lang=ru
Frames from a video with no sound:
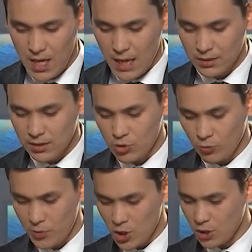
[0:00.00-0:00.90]
Один из
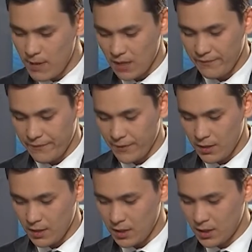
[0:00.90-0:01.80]
крупнейших банков
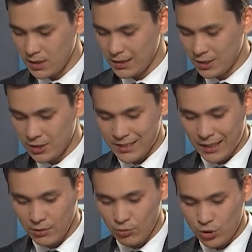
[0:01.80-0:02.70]
э, нашей
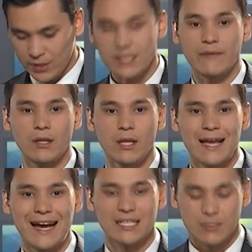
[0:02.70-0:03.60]
страны уже заявил
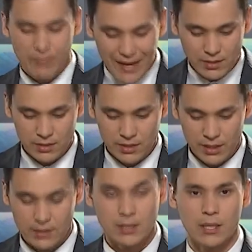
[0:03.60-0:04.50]
о спаде
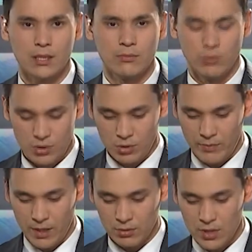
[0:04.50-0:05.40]
интереса к этому
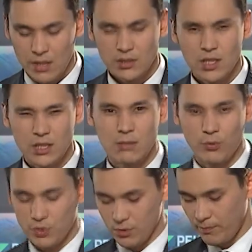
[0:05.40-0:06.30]
инструменту. Сейчас тему
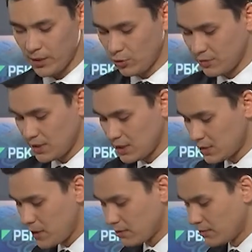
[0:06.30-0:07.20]
обсудим подробнее с
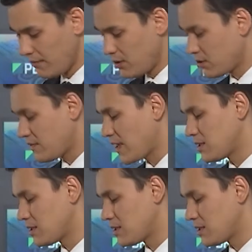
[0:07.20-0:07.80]
экспертом. На видеосвязи